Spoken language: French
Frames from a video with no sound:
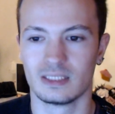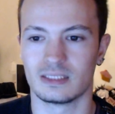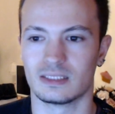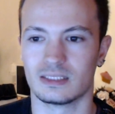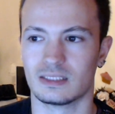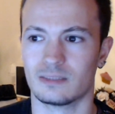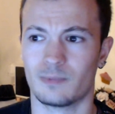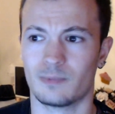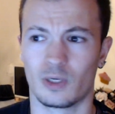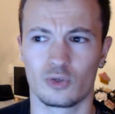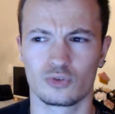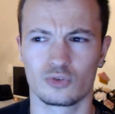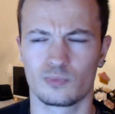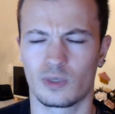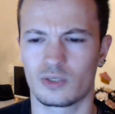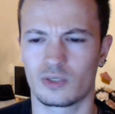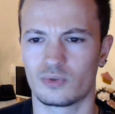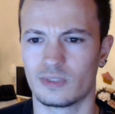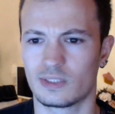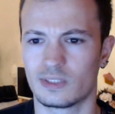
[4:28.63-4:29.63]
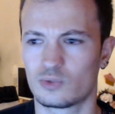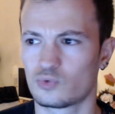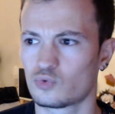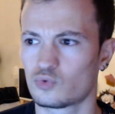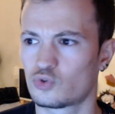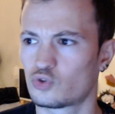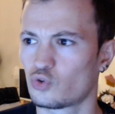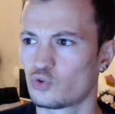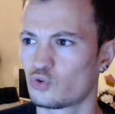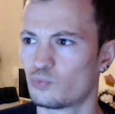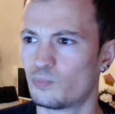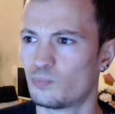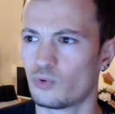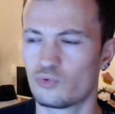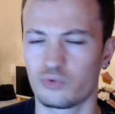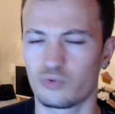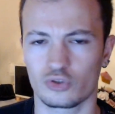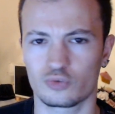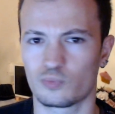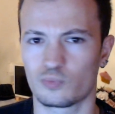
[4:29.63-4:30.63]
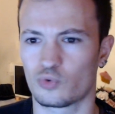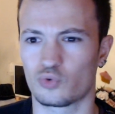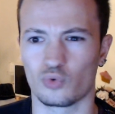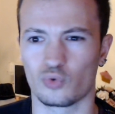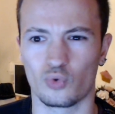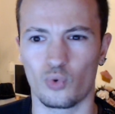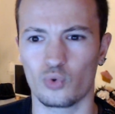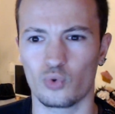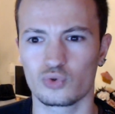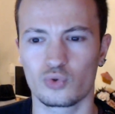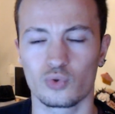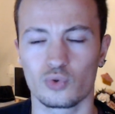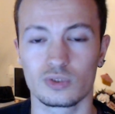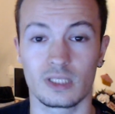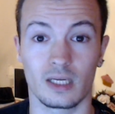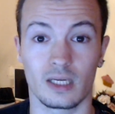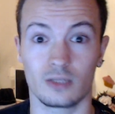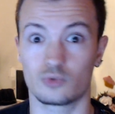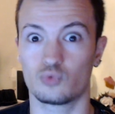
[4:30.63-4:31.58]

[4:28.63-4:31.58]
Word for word: Euh, malheureusement la connexion saute beaucoup en ce moment, de grosses grosses galères,